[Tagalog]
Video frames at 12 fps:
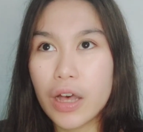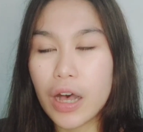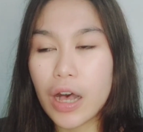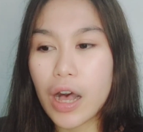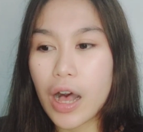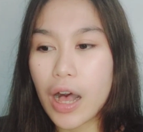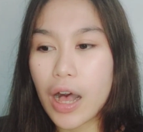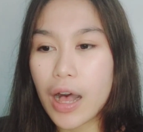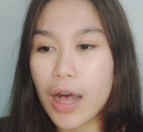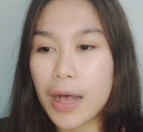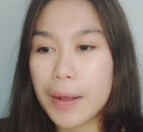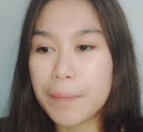
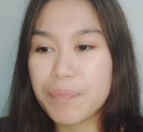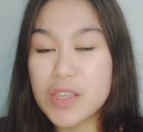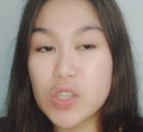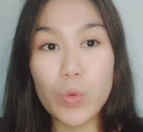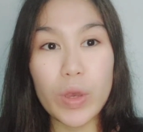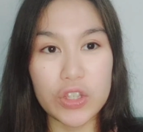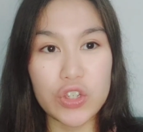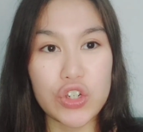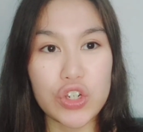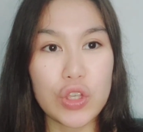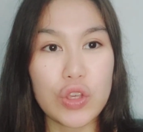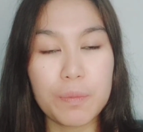um,
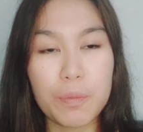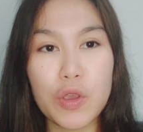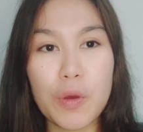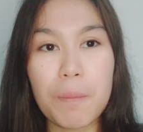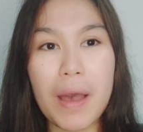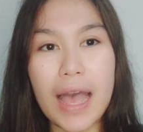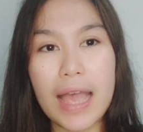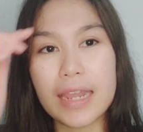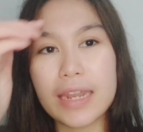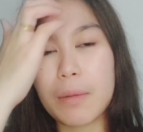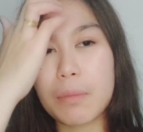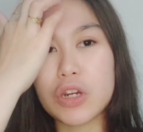Switch. Yun po yung pangalan
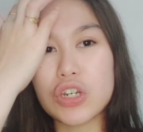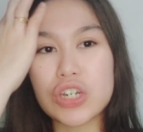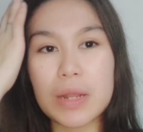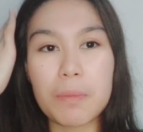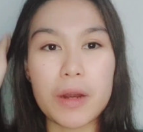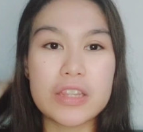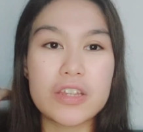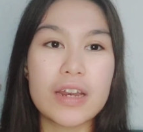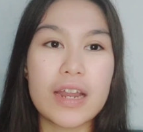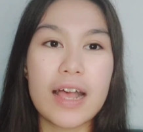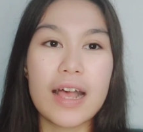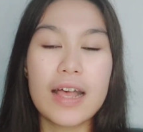ng merchant partner
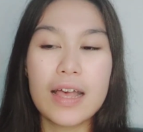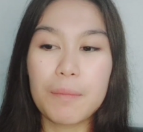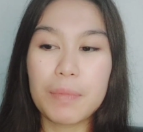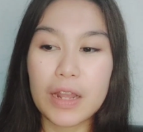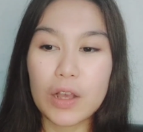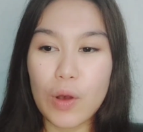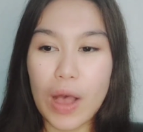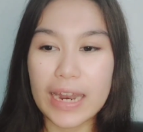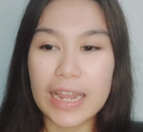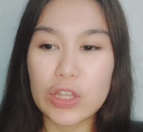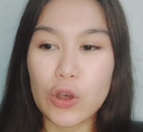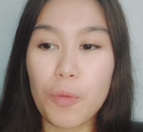na
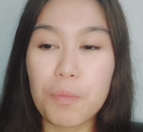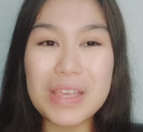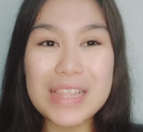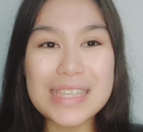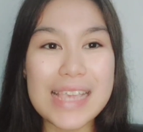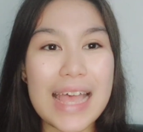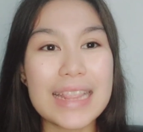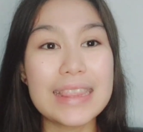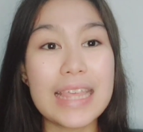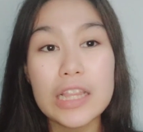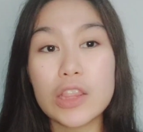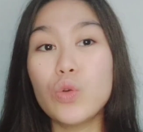pinagkuhanan ko. Minsan,
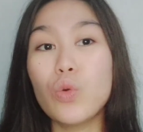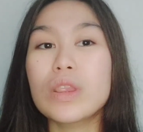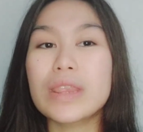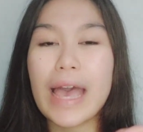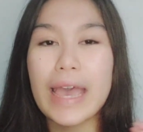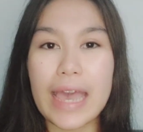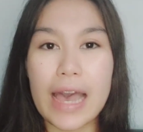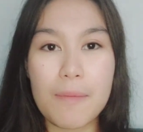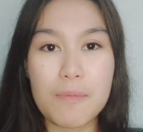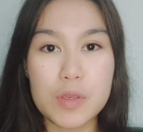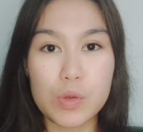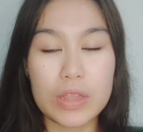they do
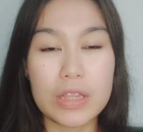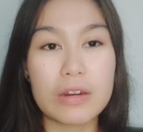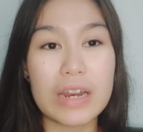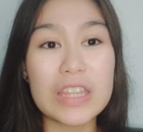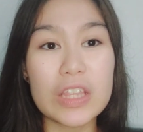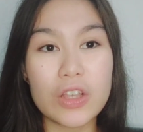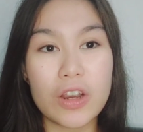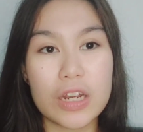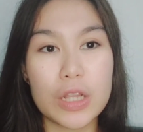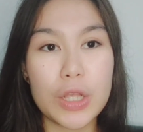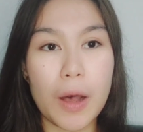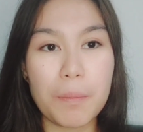tie-ups with credit
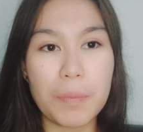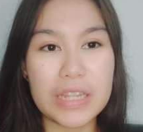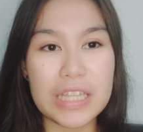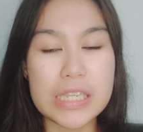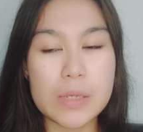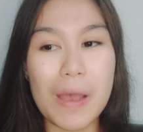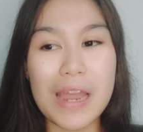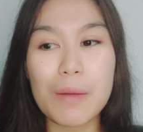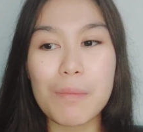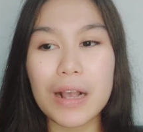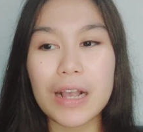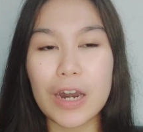card companies para
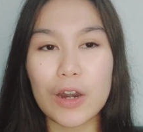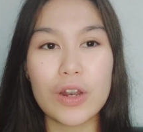magkaroon